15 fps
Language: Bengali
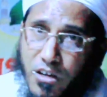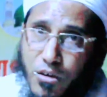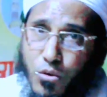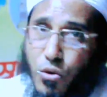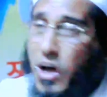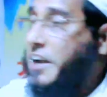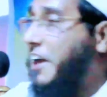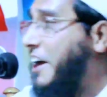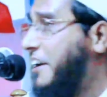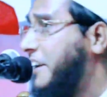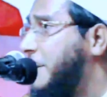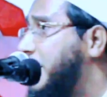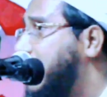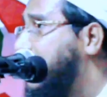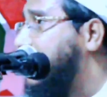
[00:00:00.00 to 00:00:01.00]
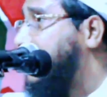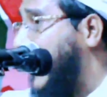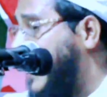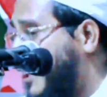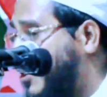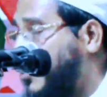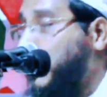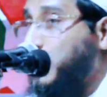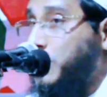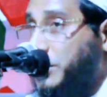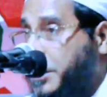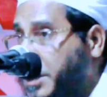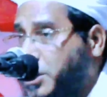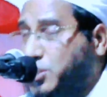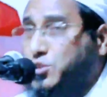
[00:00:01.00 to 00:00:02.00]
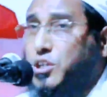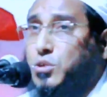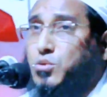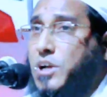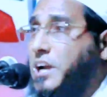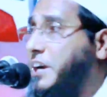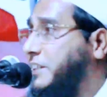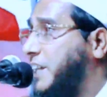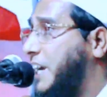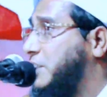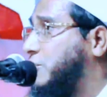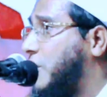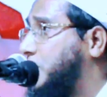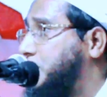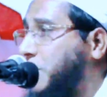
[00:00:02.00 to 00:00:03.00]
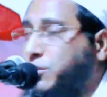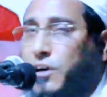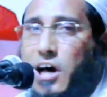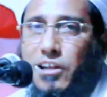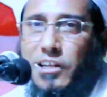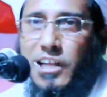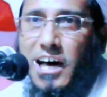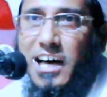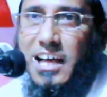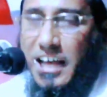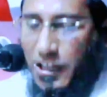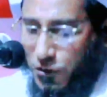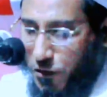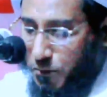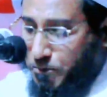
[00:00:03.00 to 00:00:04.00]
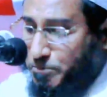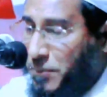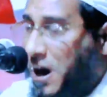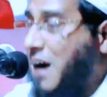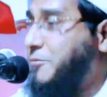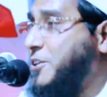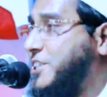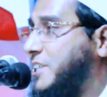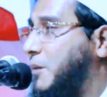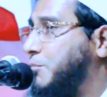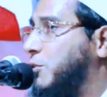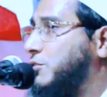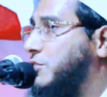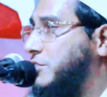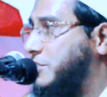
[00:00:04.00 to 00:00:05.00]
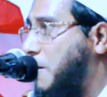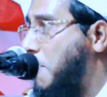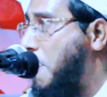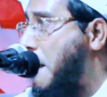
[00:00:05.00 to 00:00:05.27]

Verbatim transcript: কোরআনের দায়িত্ব নিশ্চয়ই কোরআনের দায়িত্ব একমাত্র আল্লাহ তো হাফেজ সাহ বলতেছে